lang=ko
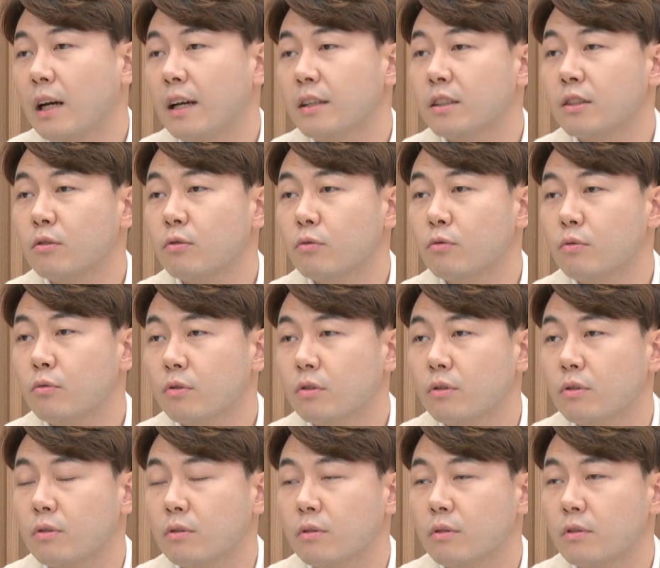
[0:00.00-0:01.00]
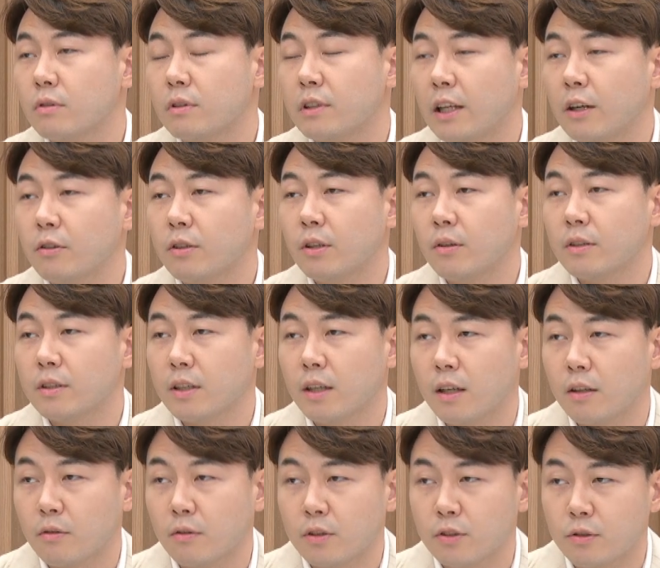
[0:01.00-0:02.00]
아직도 그 내연기관
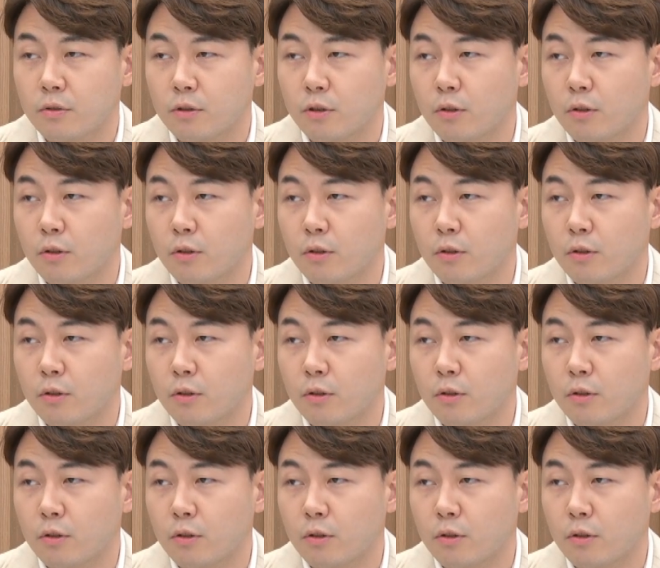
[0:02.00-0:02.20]
차라는 것이죠.